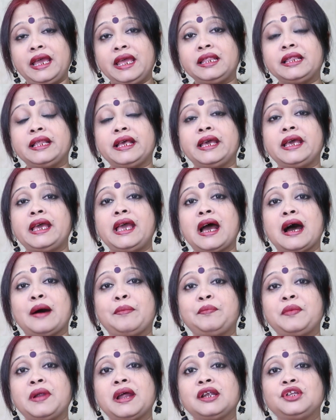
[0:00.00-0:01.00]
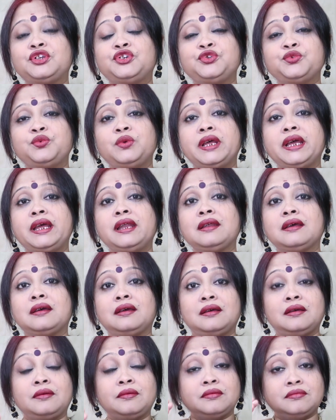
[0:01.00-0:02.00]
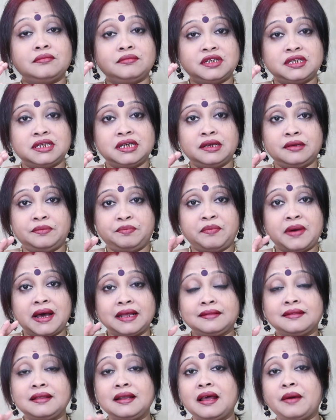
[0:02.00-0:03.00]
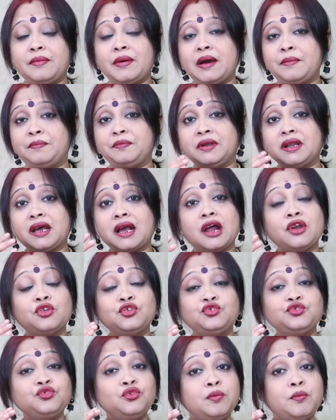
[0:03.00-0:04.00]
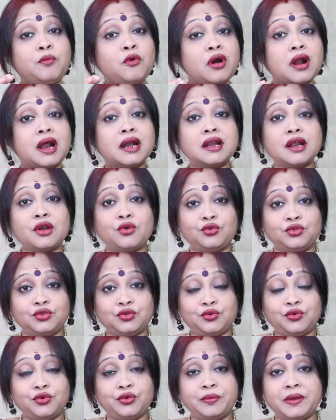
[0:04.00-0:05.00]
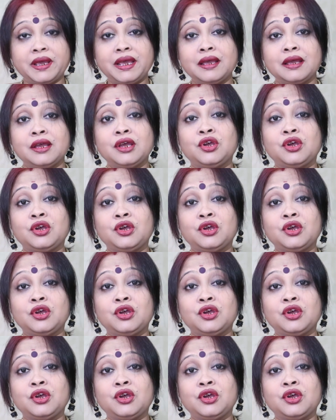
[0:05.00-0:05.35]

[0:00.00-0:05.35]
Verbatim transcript: এতে আপনার চুলের যে পাতলা ভাবটা কারণ চুল পড়াটা রোধ করবে